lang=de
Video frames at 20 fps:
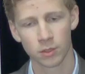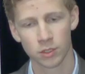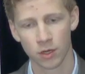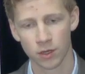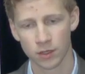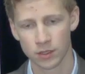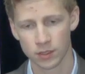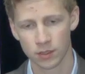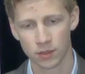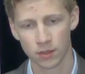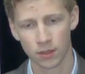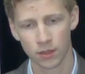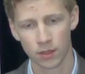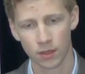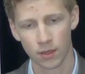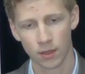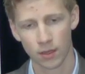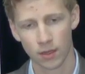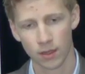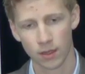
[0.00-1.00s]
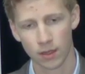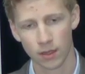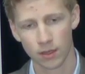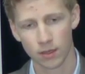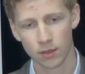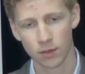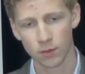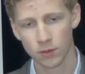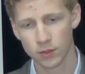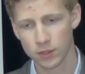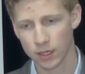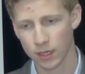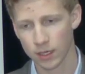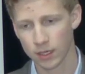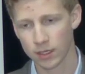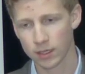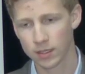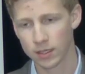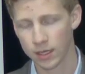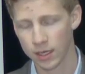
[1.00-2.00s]
beschlossen, die
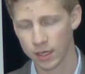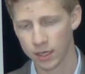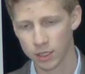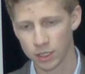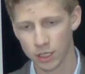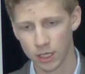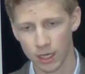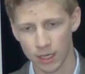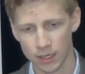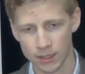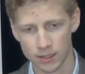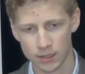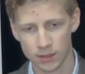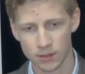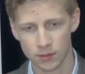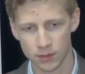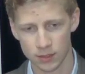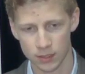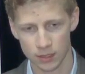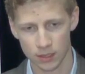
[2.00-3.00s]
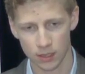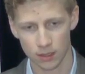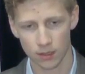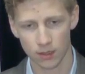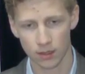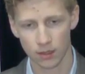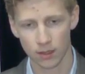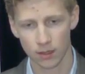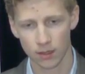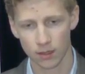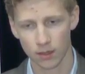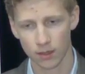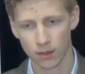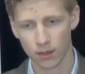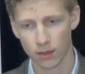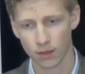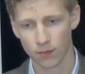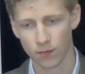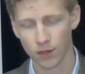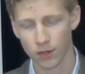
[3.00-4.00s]
österreich-italienische Grenze zu sichern,
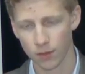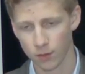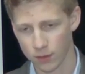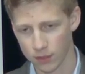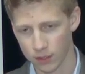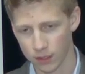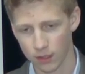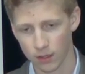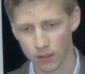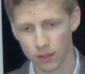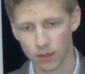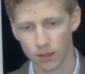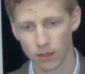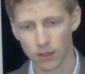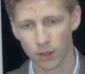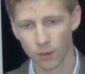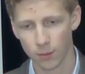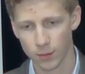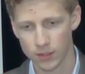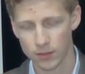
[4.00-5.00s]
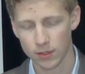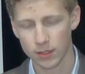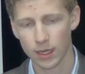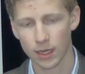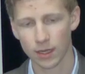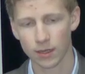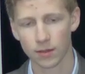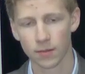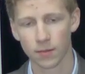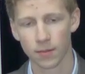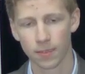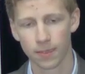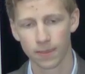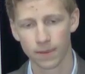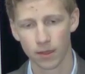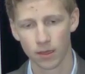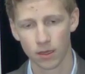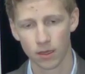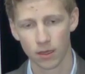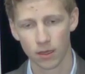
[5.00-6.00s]
wenn nötig, auch mit Soldaten.
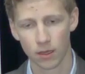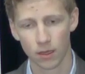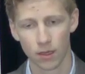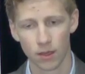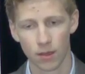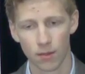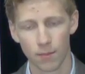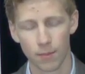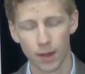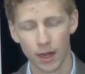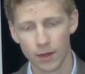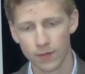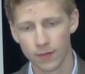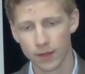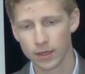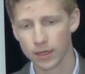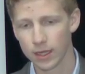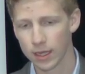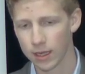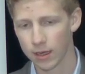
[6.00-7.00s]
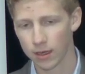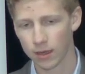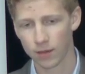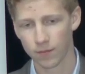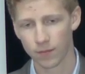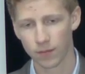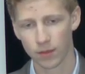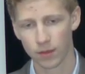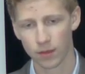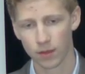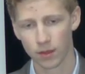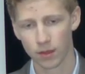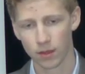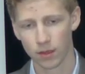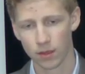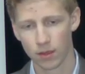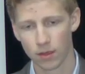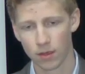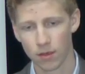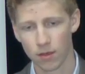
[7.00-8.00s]
Bald werden jene,
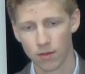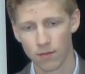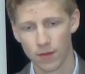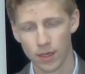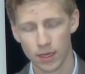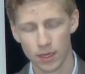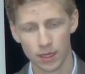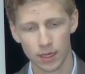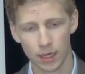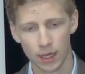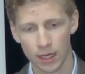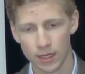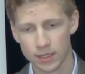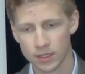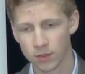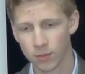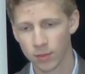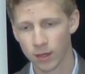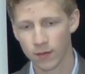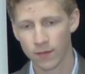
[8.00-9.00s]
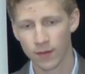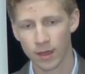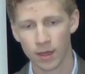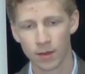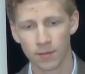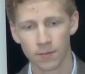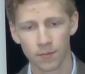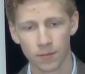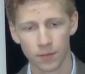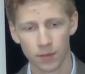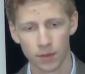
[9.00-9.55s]
welche die Grenze überqueren,